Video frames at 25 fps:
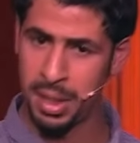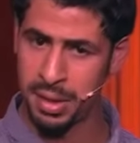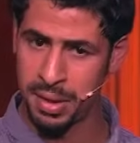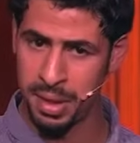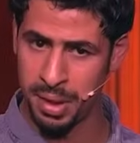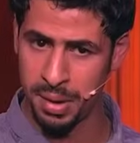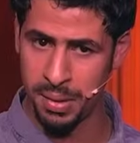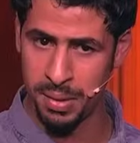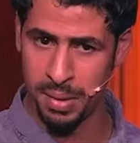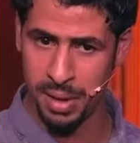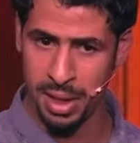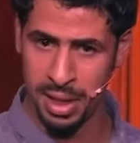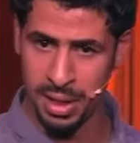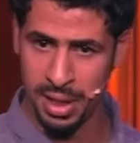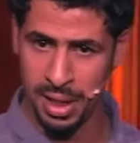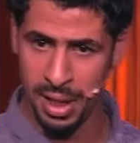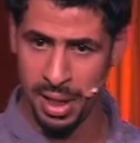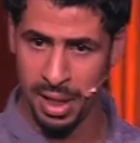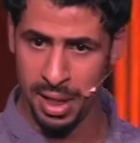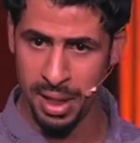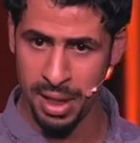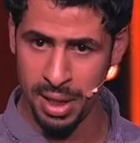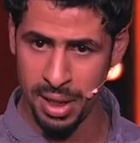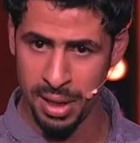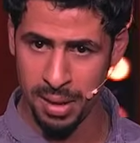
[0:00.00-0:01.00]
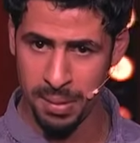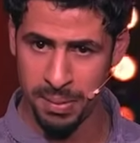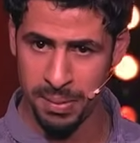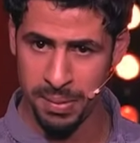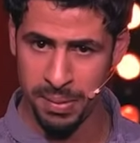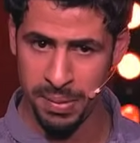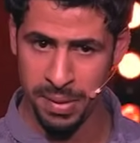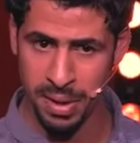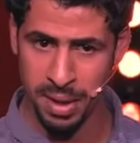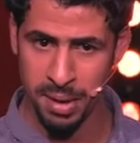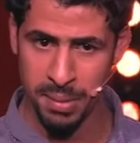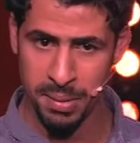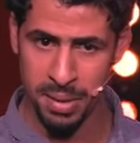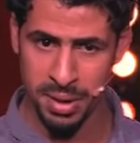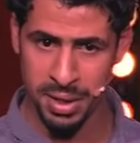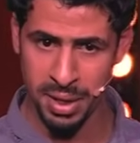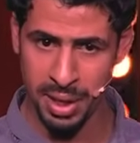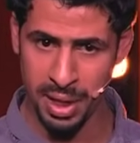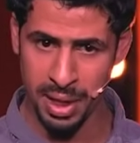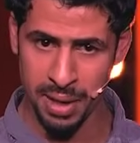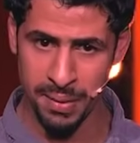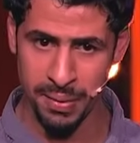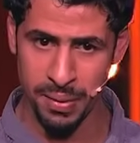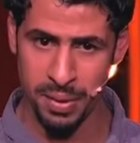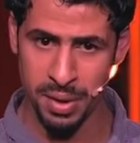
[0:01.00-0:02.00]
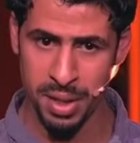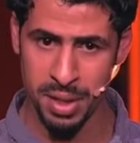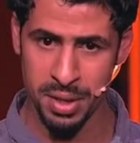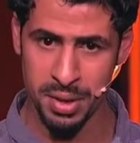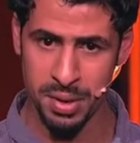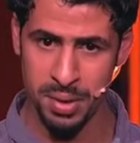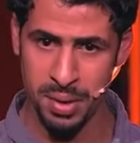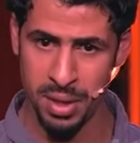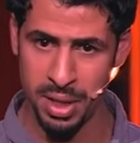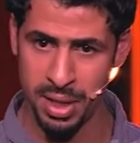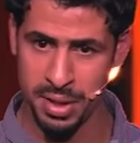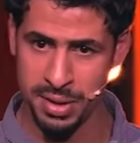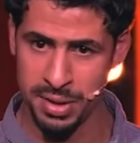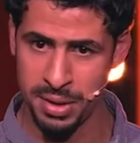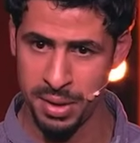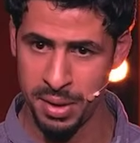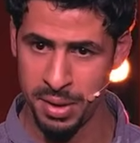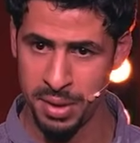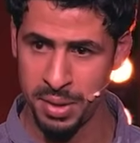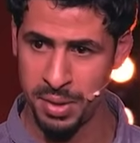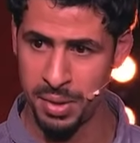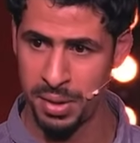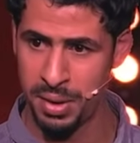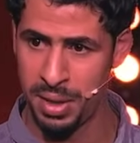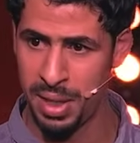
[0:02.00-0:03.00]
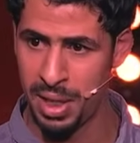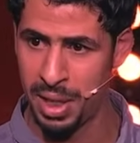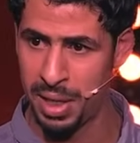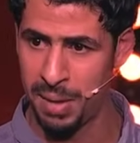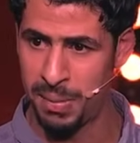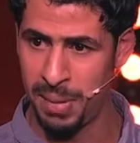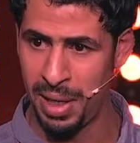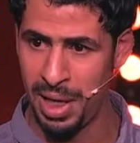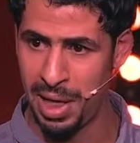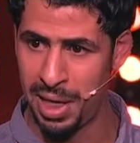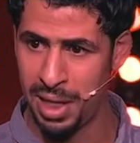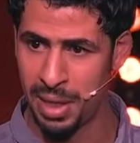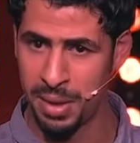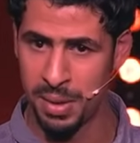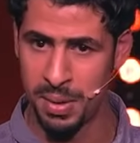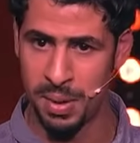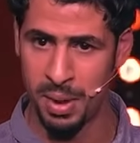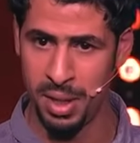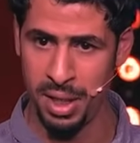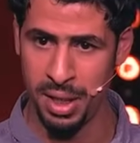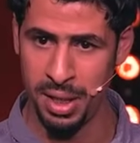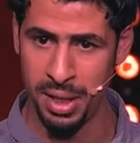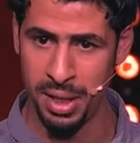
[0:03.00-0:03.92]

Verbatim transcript: تنقول هذا عقل باش يعرفونا شنو هزن وشنو داين بحال تقول